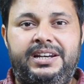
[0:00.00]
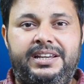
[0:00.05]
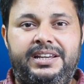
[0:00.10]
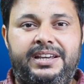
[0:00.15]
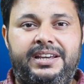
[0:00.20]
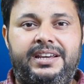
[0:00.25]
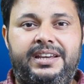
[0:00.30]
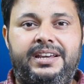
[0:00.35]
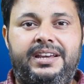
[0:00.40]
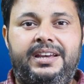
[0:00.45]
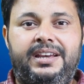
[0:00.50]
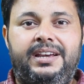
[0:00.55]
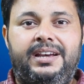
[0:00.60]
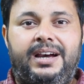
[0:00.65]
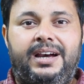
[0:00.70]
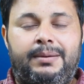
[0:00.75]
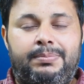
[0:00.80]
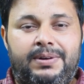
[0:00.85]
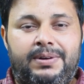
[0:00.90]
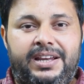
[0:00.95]
के लिए
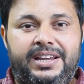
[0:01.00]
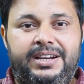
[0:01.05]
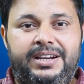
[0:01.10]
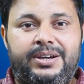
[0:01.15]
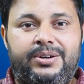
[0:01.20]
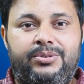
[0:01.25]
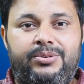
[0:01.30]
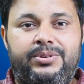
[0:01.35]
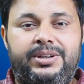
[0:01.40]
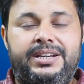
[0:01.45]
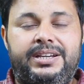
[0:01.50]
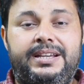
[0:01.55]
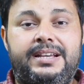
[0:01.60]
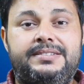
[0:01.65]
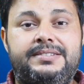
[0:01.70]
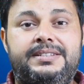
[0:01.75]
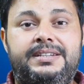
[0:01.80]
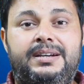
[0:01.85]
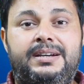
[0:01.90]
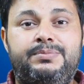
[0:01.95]
अप्लाई करोगे
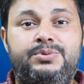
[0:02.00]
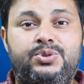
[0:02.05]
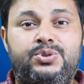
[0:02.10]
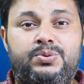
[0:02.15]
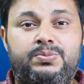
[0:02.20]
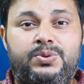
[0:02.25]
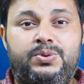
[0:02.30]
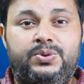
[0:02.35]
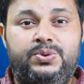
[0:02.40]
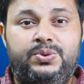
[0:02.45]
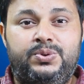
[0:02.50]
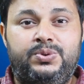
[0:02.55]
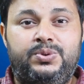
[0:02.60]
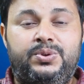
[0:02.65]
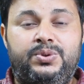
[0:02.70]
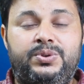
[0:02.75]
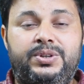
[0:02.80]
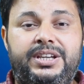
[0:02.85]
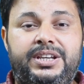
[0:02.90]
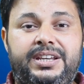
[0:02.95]
कैसे आप जॉब को
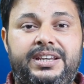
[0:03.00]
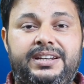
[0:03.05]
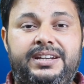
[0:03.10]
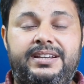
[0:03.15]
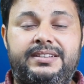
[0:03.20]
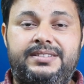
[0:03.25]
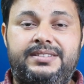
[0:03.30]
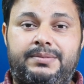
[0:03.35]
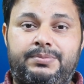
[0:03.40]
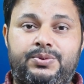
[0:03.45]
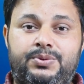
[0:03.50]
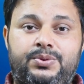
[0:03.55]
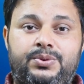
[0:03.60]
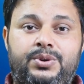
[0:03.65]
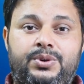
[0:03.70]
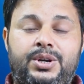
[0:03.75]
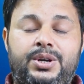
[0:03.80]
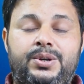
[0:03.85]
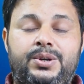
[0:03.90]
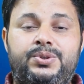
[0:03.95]
ढूंढोगे इनकेस आपको
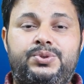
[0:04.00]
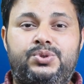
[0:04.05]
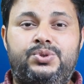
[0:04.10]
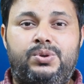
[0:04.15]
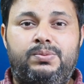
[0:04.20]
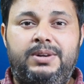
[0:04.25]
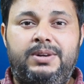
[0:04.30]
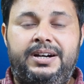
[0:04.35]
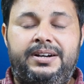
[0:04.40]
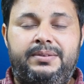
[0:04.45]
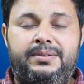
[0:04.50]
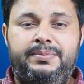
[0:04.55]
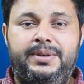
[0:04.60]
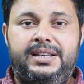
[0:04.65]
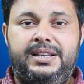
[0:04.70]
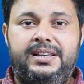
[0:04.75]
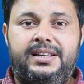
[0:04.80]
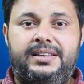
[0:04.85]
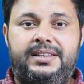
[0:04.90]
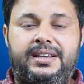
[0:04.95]
जॉब जॉब लेटर
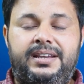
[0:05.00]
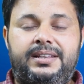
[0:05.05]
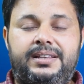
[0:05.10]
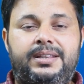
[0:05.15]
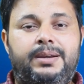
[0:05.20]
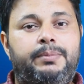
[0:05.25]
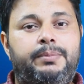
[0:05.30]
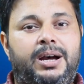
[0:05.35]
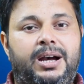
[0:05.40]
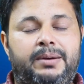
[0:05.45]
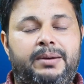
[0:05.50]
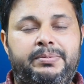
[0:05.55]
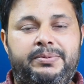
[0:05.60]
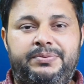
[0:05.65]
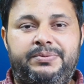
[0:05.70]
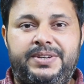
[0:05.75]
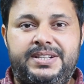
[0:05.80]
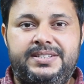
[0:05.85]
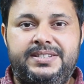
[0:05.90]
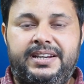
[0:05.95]
मिल जाता है तब आप
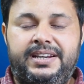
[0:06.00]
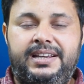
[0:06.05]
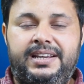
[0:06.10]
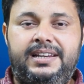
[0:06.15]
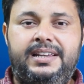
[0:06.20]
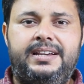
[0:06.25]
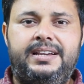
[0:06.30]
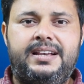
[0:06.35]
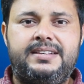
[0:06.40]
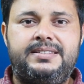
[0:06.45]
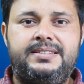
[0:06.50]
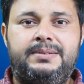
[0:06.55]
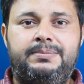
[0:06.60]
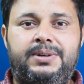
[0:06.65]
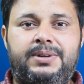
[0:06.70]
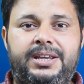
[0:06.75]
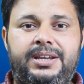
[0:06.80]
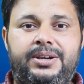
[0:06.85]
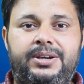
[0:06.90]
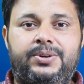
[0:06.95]
वीज़ा के लिए कैसे
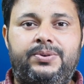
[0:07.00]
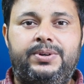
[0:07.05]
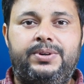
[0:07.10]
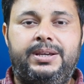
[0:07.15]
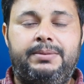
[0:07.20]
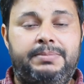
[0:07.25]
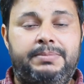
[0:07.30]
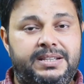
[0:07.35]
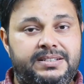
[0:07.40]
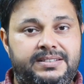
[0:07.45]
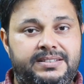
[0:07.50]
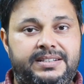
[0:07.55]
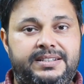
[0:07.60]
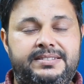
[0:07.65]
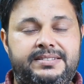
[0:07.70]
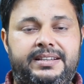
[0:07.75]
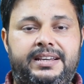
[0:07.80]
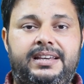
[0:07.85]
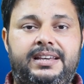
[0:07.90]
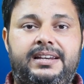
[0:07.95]
अप्लाई करोगे बेसिक
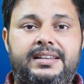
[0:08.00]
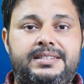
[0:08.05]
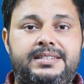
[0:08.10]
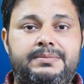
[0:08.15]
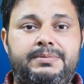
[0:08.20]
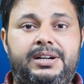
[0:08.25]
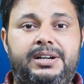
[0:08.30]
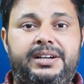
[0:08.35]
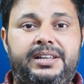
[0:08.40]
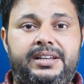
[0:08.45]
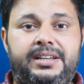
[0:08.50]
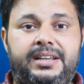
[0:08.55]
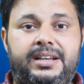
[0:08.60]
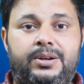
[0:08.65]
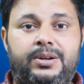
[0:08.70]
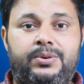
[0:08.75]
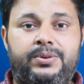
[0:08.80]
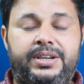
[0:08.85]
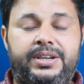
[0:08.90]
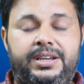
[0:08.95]
इसकी एलिजिबिलिटी
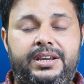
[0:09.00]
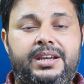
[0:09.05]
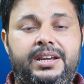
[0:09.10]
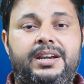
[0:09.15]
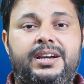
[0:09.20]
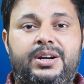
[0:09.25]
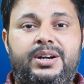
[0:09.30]
क्या होगी